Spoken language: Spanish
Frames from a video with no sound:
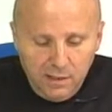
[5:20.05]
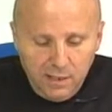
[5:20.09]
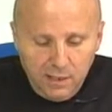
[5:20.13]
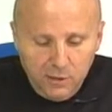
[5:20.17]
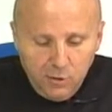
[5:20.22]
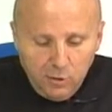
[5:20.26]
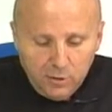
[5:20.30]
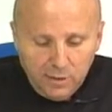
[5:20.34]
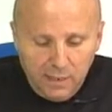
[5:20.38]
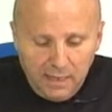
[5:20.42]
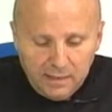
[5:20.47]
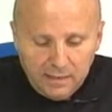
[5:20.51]
y
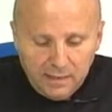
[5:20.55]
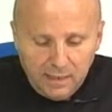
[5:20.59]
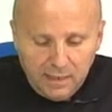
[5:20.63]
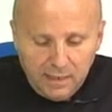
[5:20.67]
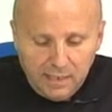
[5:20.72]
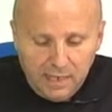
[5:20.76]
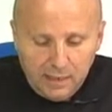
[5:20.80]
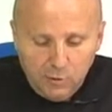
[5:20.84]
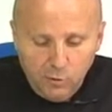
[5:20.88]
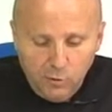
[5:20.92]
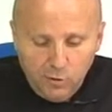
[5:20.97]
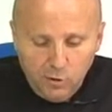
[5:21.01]
donde el
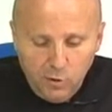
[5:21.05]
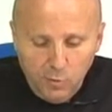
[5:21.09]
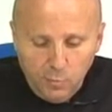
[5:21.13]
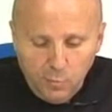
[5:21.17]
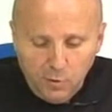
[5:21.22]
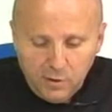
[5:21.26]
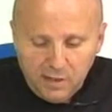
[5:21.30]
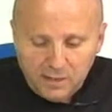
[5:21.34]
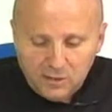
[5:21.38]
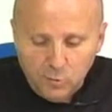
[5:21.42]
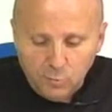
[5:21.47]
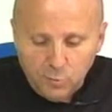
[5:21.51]
antequerano dio
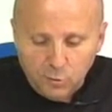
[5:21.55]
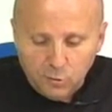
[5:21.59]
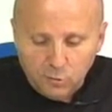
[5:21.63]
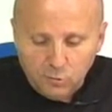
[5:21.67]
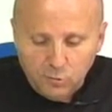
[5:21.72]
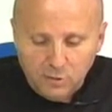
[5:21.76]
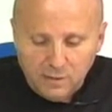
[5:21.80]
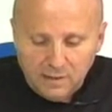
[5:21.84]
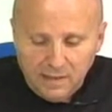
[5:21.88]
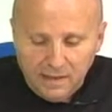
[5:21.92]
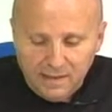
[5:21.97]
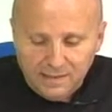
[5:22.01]
pocas
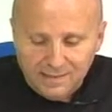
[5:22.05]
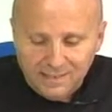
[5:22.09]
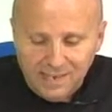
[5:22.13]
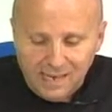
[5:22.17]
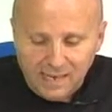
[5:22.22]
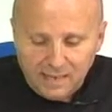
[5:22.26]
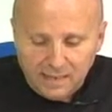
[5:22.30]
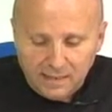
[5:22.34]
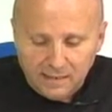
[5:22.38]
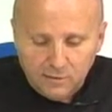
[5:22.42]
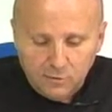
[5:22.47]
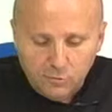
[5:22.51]
oportunidades
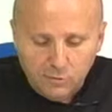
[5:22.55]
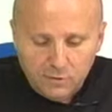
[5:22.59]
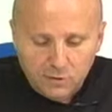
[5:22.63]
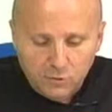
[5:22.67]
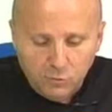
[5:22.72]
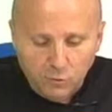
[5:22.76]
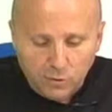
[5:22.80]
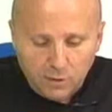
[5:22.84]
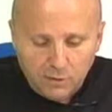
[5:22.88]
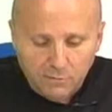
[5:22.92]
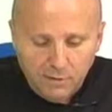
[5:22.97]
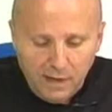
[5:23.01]
al resto de
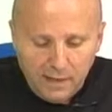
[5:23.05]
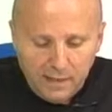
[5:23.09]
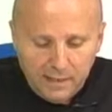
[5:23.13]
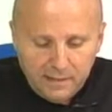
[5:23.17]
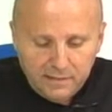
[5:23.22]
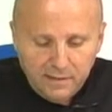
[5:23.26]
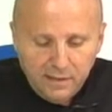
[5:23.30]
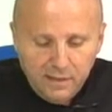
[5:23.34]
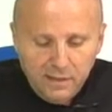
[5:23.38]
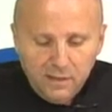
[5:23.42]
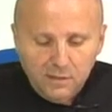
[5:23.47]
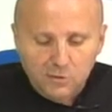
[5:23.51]
sus
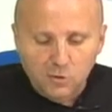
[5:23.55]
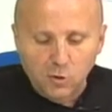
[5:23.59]
rivales,